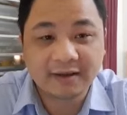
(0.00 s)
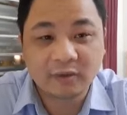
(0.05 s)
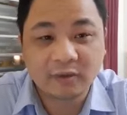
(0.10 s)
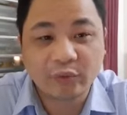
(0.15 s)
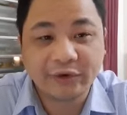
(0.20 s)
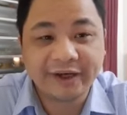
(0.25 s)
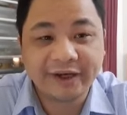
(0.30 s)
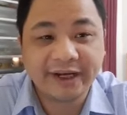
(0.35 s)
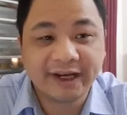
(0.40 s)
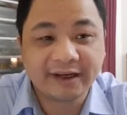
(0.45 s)

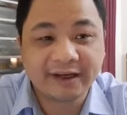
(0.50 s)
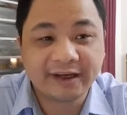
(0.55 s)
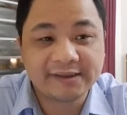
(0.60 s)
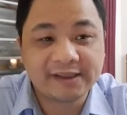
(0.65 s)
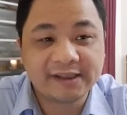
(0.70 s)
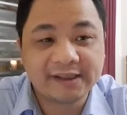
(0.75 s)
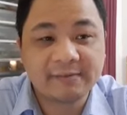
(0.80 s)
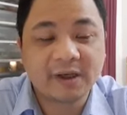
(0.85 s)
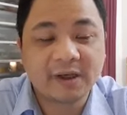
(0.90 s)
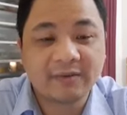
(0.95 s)
Quy định thì
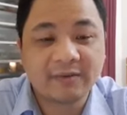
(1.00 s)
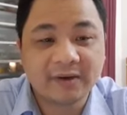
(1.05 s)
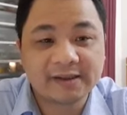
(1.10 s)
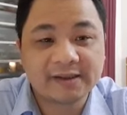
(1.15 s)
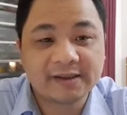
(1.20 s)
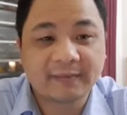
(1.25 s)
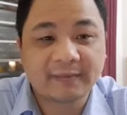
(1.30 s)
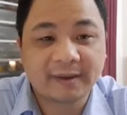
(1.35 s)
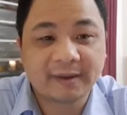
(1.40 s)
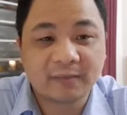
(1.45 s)

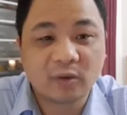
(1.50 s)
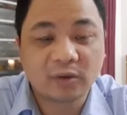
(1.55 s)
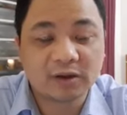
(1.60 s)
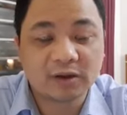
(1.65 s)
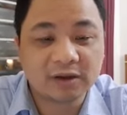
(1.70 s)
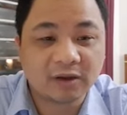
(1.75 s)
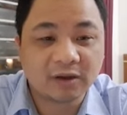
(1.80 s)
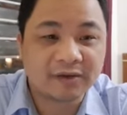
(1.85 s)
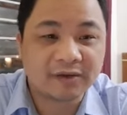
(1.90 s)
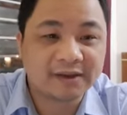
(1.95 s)
90% là bộ
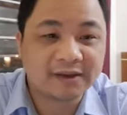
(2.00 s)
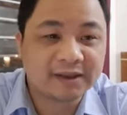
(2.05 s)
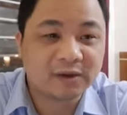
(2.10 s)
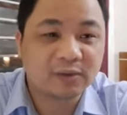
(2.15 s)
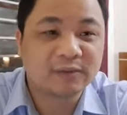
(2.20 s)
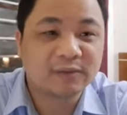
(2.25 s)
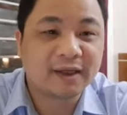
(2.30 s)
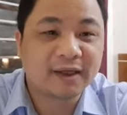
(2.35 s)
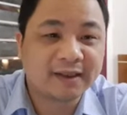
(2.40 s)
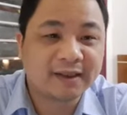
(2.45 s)
trưởng còn chịu
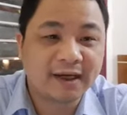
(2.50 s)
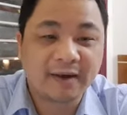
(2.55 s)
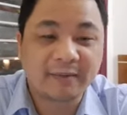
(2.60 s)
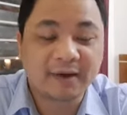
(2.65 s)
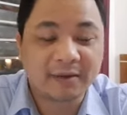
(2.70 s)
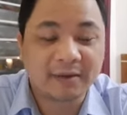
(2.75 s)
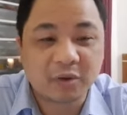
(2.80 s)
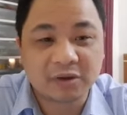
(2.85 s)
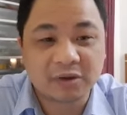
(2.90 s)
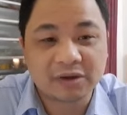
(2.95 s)
trách nhiệm
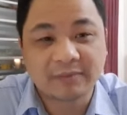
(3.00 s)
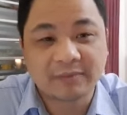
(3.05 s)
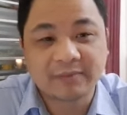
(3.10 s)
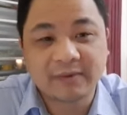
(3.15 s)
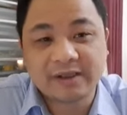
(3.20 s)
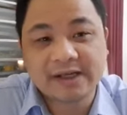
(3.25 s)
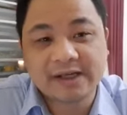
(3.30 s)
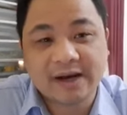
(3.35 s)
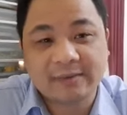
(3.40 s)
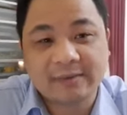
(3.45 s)
là
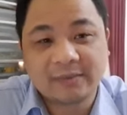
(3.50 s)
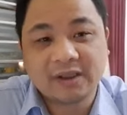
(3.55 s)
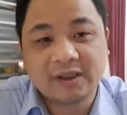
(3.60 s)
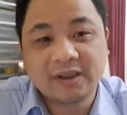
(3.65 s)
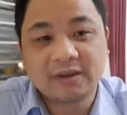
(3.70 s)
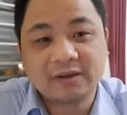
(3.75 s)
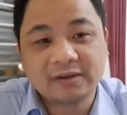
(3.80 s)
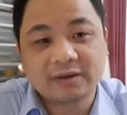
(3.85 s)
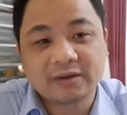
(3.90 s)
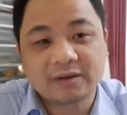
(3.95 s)
100%
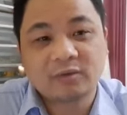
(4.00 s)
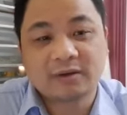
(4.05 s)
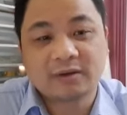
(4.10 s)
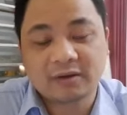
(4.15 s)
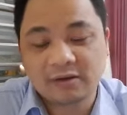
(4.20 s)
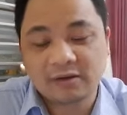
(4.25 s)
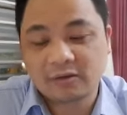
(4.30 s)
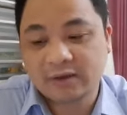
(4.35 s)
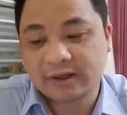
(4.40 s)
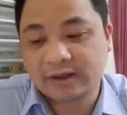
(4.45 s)
trong luật
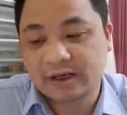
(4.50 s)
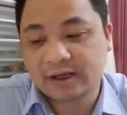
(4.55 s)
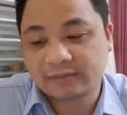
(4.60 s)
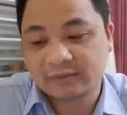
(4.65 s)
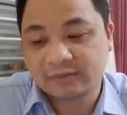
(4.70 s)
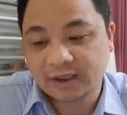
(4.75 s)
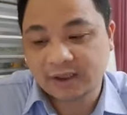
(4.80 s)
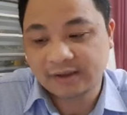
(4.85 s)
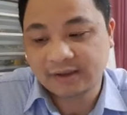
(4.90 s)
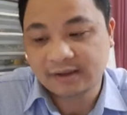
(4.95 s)
giáo dục năm
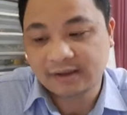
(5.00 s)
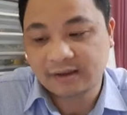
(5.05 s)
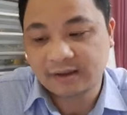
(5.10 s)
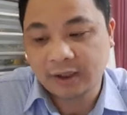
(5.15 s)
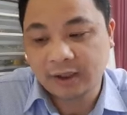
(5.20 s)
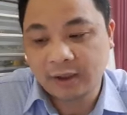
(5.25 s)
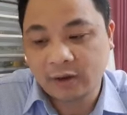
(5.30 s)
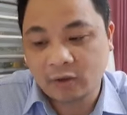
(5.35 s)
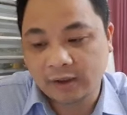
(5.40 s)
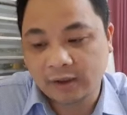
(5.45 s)
chúng ta nhớ
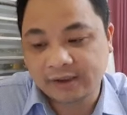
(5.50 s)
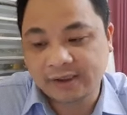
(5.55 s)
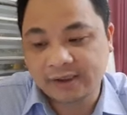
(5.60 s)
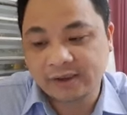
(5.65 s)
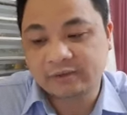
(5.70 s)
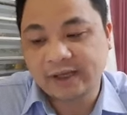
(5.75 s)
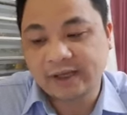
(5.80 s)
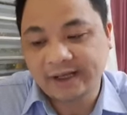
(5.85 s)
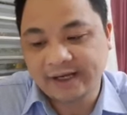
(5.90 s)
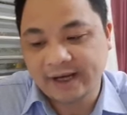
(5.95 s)
cái câu hỏi
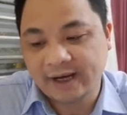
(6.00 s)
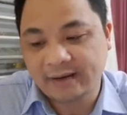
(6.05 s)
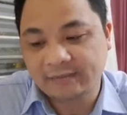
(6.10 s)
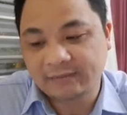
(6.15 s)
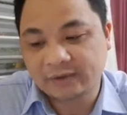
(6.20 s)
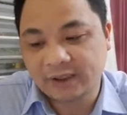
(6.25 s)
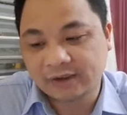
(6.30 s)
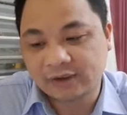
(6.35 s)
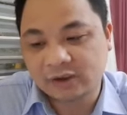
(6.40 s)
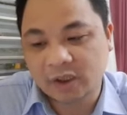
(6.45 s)
chịu trách nhiệm
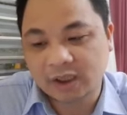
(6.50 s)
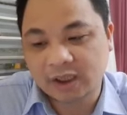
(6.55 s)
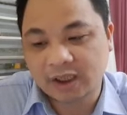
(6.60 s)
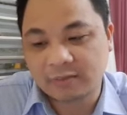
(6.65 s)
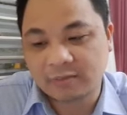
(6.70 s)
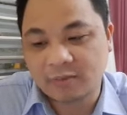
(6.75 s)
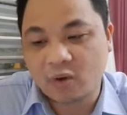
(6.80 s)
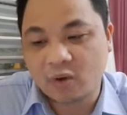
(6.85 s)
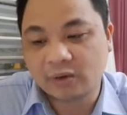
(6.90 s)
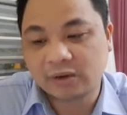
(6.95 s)
chúng ta chọn là
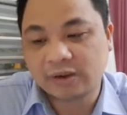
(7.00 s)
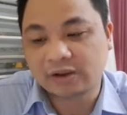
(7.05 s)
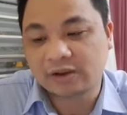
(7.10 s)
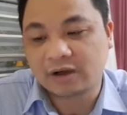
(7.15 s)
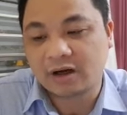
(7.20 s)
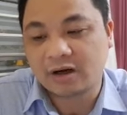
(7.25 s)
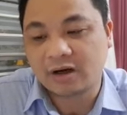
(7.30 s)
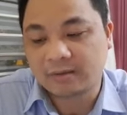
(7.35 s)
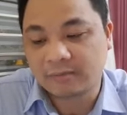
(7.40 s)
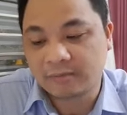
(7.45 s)
bộ
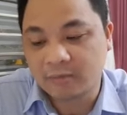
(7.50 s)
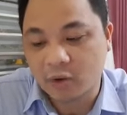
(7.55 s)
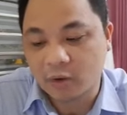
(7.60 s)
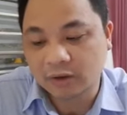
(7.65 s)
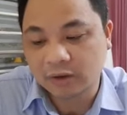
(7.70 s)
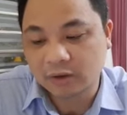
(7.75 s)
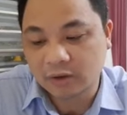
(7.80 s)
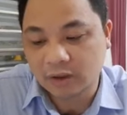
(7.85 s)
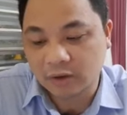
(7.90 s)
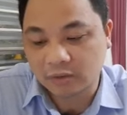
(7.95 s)
trưởng Bộ
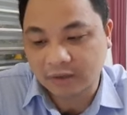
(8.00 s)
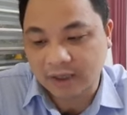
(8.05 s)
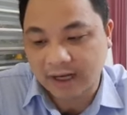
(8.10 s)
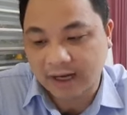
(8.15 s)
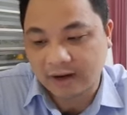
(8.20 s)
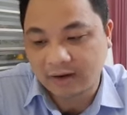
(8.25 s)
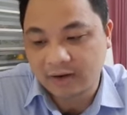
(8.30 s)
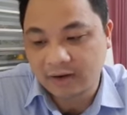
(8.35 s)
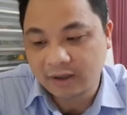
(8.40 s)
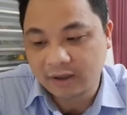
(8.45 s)
Giáo dục Đào
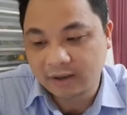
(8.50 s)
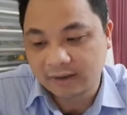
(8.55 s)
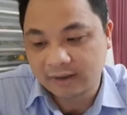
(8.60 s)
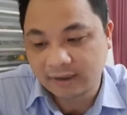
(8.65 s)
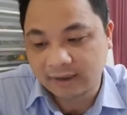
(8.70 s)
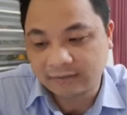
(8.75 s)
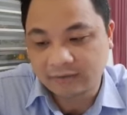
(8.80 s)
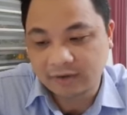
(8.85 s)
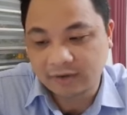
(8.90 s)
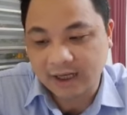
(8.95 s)
tạo
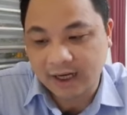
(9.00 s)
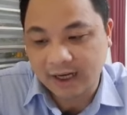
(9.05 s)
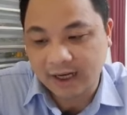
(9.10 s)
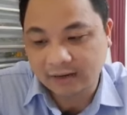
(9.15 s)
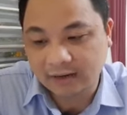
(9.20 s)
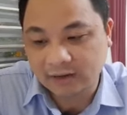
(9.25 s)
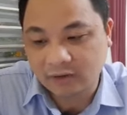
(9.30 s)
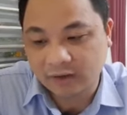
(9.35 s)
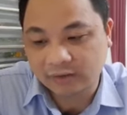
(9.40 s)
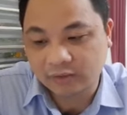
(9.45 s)
thì phương
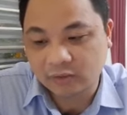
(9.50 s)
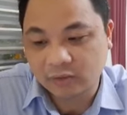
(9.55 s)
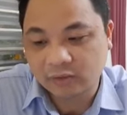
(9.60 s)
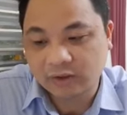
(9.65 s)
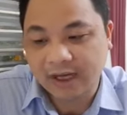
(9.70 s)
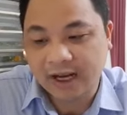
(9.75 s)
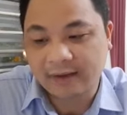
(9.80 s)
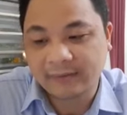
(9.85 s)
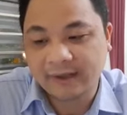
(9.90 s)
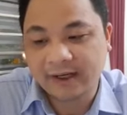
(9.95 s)
án câu hỏi số
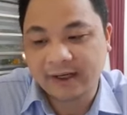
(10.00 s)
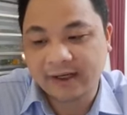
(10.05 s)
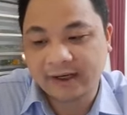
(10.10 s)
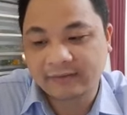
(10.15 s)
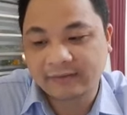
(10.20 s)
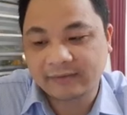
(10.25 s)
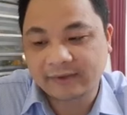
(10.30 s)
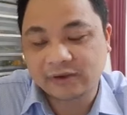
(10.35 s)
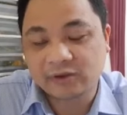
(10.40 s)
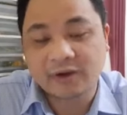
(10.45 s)
8 này các
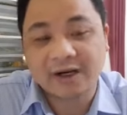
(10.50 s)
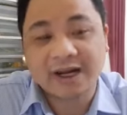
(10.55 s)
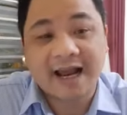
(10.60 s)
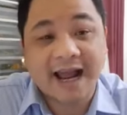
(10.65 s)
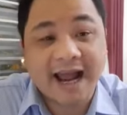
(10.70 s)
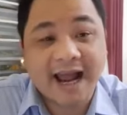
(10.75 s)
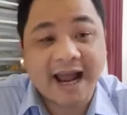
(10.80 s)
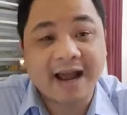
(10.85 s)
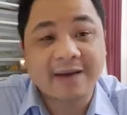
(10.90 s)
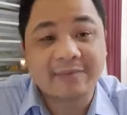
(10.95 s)
em phải chọn là
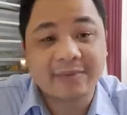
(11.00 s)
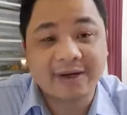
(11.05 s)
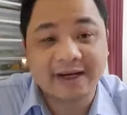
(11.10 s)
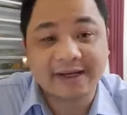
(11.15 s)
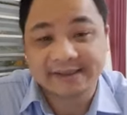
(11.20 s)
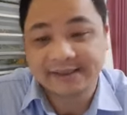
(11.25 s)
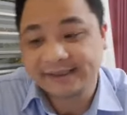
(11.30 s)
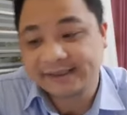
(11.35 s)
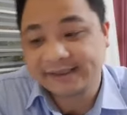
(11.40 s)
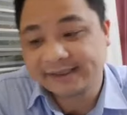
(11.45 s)
A mới
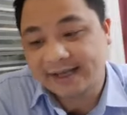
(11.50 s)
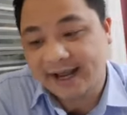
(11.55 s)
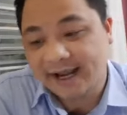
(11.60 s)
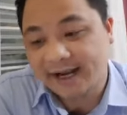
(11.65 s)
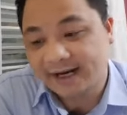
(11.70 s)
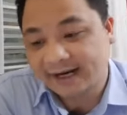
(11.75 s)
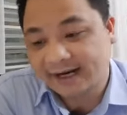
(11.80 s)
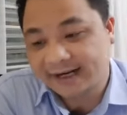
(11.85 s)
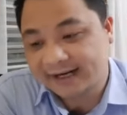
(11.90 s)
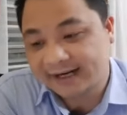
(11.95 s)
là chính xác
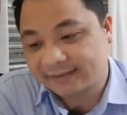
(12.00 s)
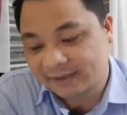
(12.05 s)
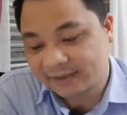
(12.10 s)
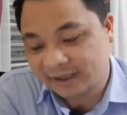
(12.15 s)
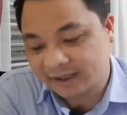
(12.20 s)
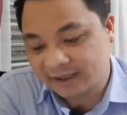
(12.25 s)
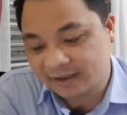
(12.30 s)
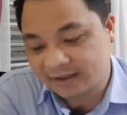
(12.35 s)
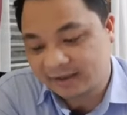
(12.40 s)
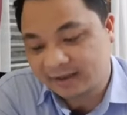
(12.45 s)
các em
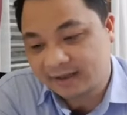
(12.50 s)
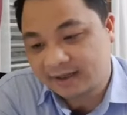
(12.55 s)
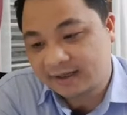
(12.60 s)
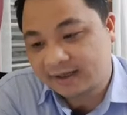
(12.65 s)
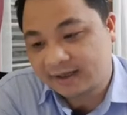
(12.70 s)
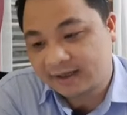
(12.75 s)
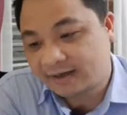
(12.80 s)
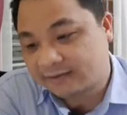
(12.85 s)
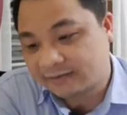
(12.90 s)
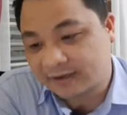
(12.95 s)
nhé
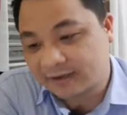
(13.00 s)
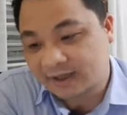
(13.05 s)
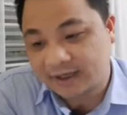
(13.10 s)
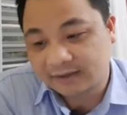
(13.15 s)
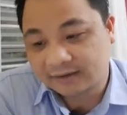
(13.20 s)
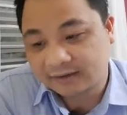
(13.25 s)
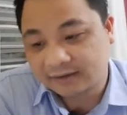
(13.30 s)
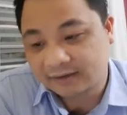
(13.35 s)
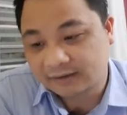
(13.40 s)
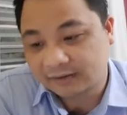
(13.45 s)
và vâng,
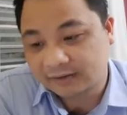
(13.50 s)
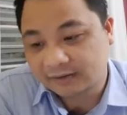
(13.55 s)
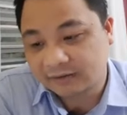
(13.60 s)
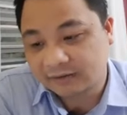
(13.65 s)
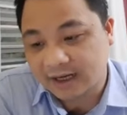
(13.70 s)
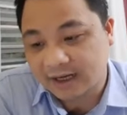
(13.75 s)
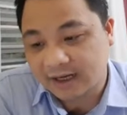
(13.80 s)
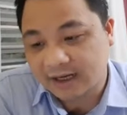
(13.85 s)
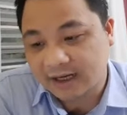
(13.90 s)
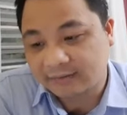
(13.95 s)
chúng
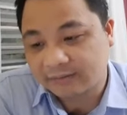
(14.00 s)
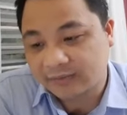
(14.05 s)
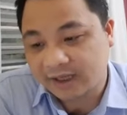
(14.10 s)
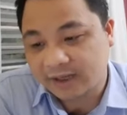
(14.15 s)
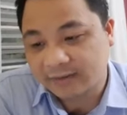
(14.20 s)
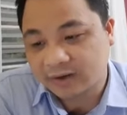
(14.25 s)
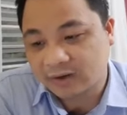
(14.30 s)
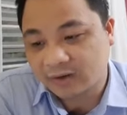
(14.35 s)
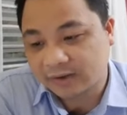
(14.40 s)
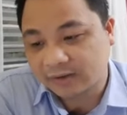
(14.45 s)
ta làm
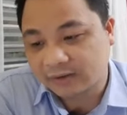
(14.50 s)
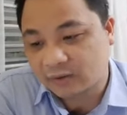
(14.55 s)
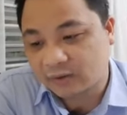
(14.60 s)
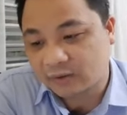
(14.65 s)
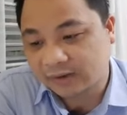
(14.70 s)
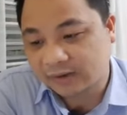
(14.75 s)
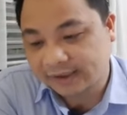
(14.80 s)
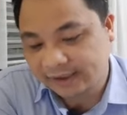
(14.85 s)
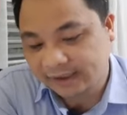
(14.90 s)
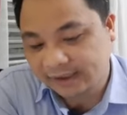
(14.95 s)
tiếp câu hỏi
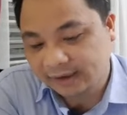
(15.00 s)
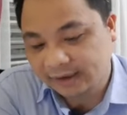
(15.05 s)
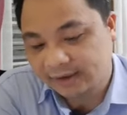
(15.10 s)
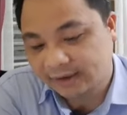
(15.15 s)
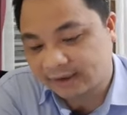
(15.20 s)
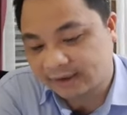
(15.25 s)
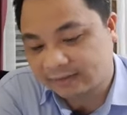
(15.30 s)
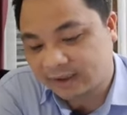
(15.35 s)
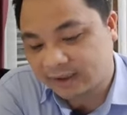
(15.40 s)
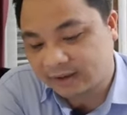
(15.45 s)
số 9
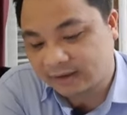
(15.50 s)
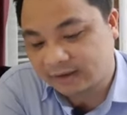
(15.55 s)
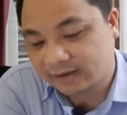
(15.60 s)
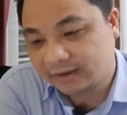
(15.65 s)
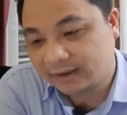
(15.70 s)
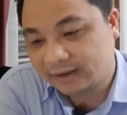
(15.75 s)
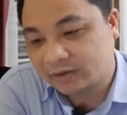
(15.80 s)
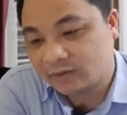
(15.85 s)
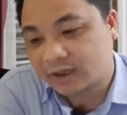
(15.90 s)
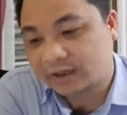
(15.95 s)
các em nhé
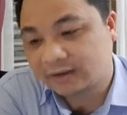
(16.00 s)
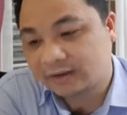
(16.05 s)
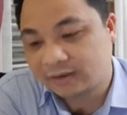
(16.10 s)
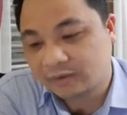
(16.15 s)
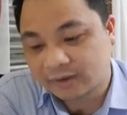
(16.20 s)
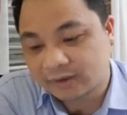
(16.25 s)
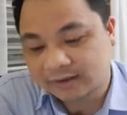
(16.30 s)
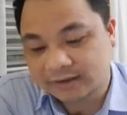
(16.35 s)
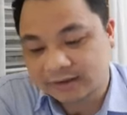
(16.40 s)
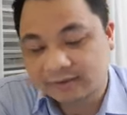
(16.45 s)
liên quan đến
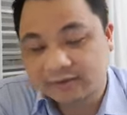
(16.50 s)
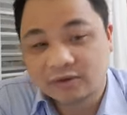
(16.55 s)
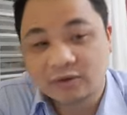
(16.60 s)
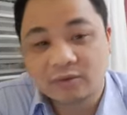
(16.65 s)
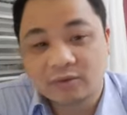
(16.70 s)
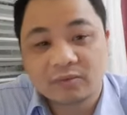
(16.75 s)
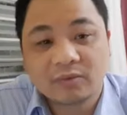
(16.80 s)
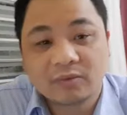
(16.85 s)
luật giáo dục